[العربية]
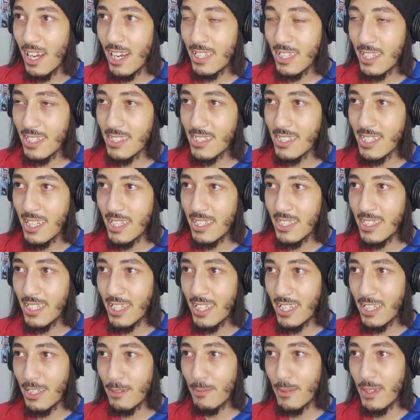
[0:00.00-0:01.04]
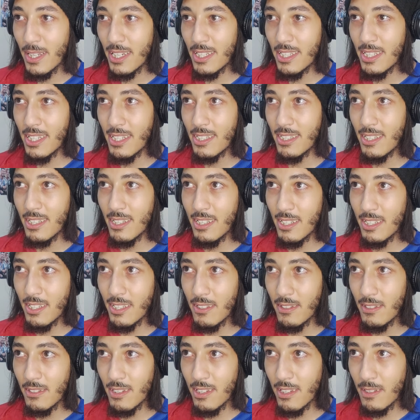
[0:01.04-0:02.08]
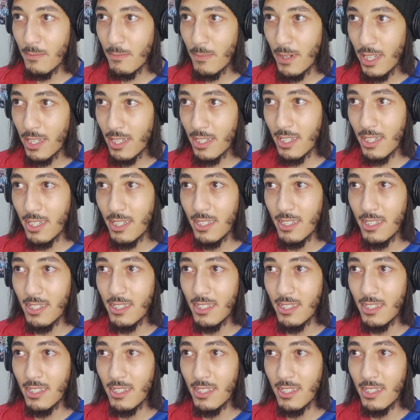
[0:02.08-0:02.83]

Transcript: انا كنت كندير هذا البلان هذا اللي بحال هكا